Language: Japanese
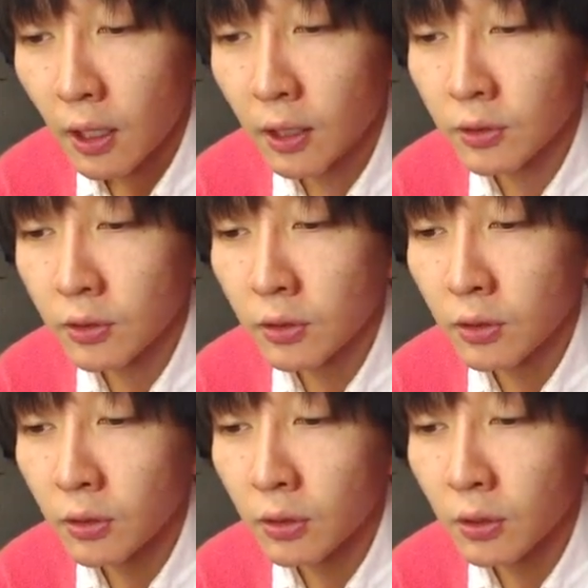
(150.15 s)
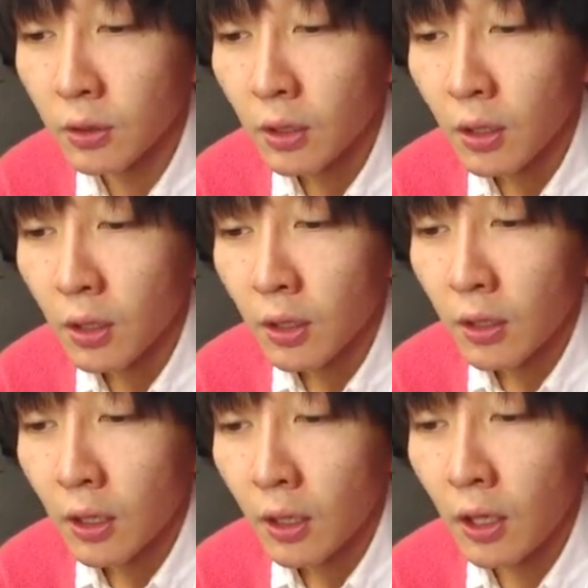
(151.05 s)
あ
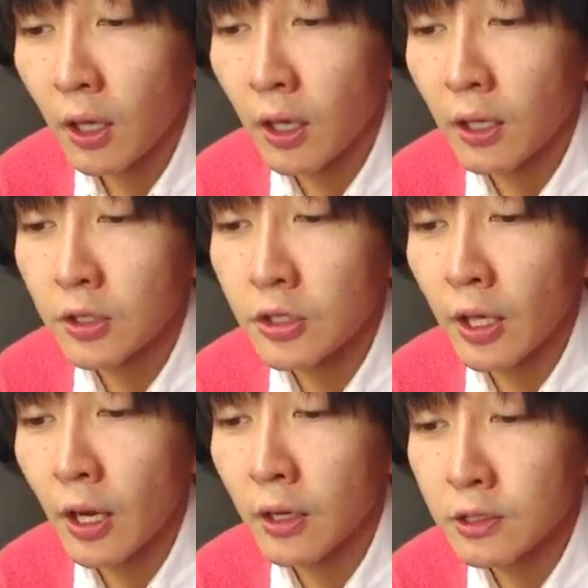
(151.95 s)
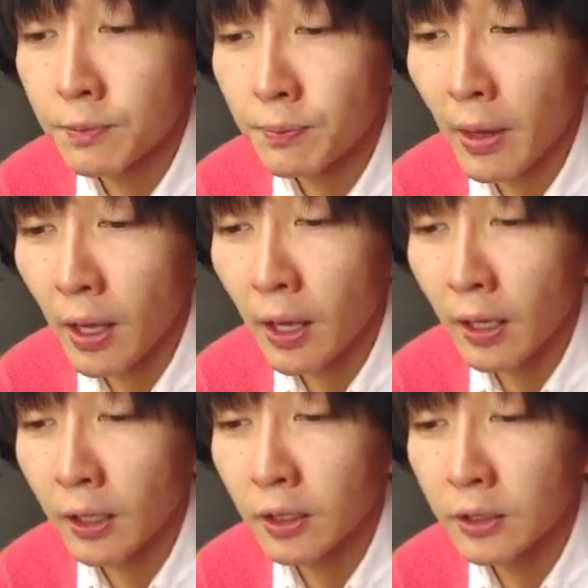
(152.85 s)
のー、
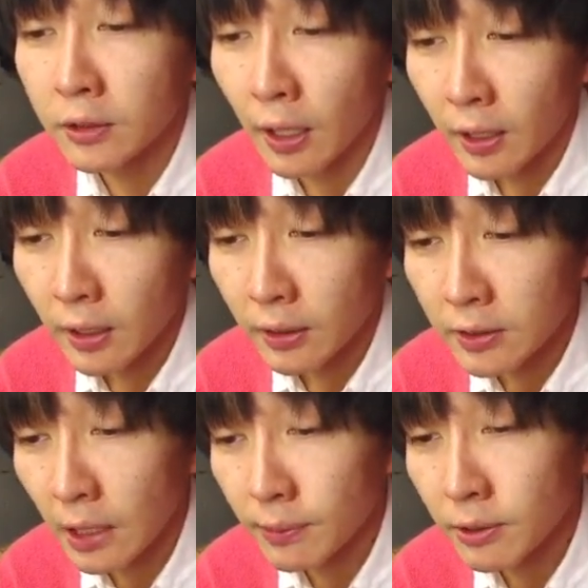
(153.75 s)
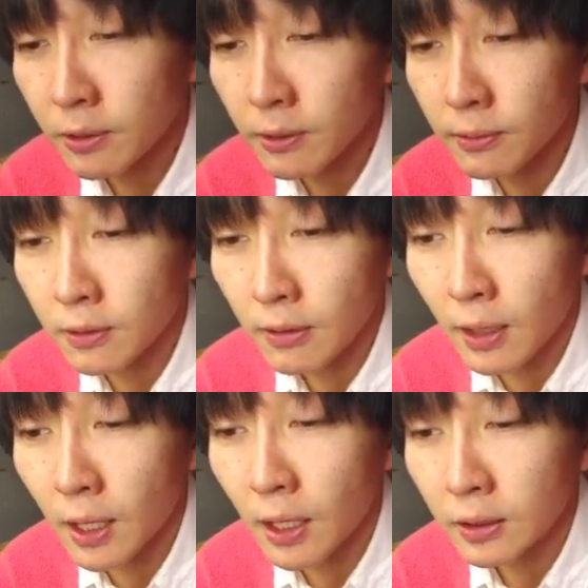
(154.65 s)
エンジェルスプレイインって、サビの部分
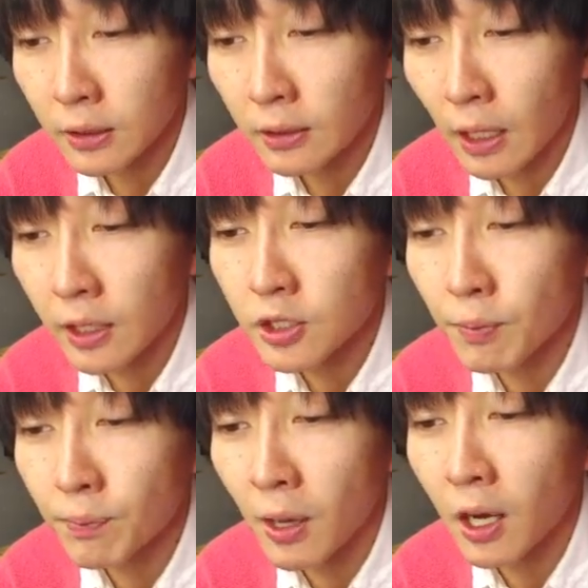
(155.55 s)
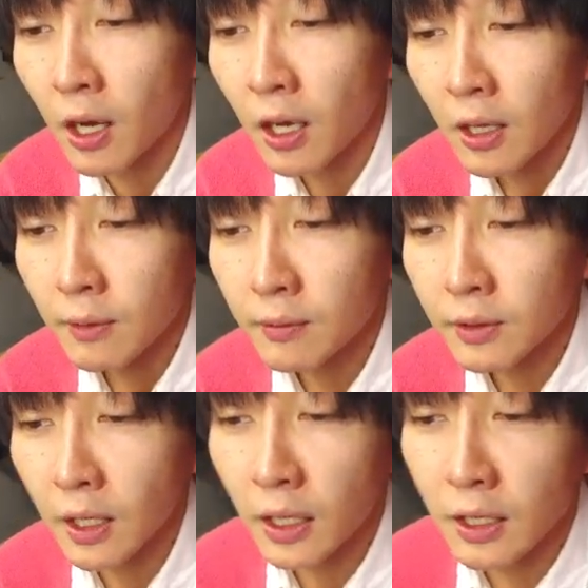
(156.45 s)
は、あれでしょ、
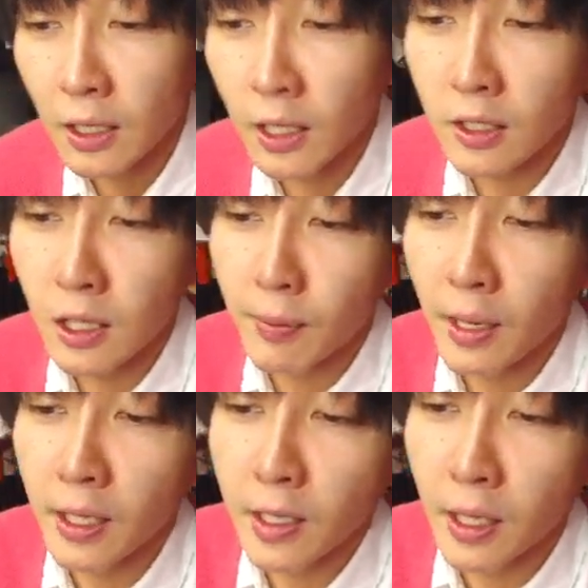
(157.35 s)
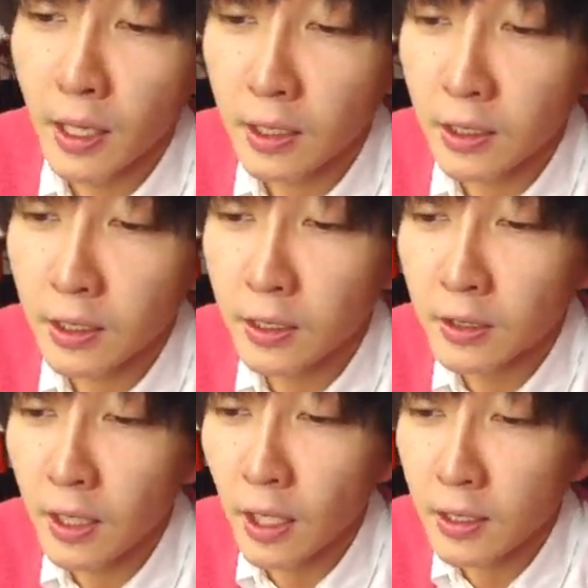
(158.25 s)
バー、やりばいが焼
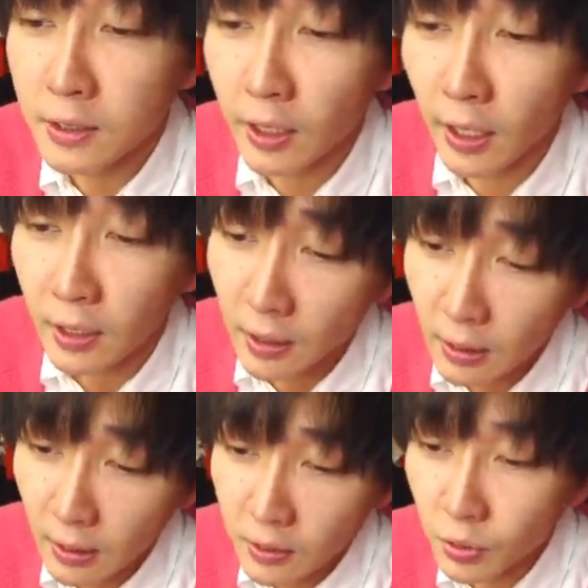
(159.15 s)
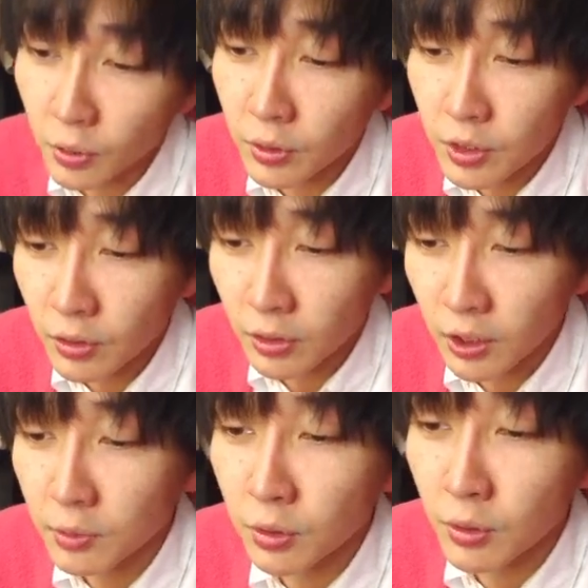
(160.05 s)
肉ですって。そこでしょ
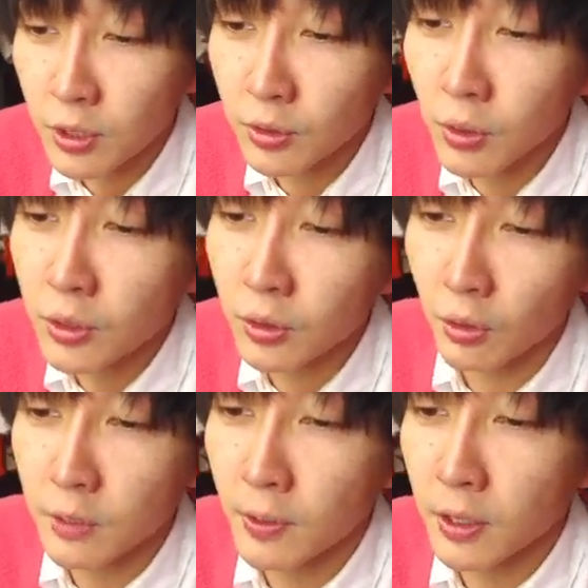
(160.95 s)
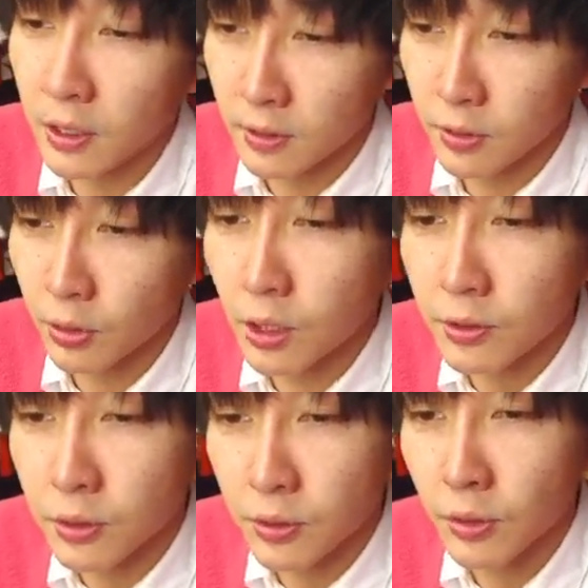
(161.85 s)
でもそれすごいよね、お茶ばっかりそれで
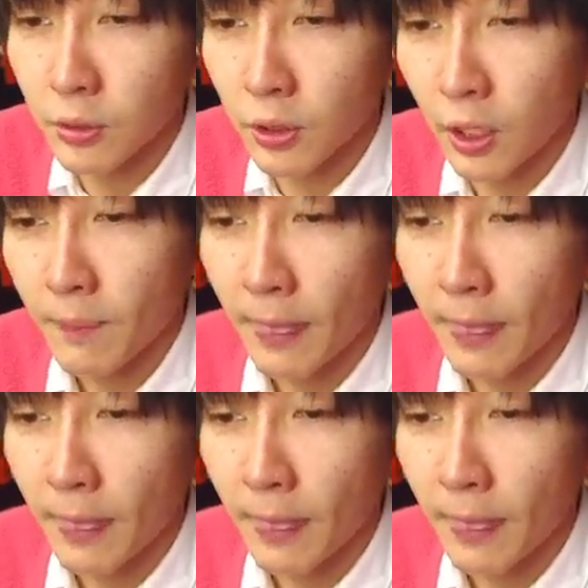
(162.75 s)
もすごいよね。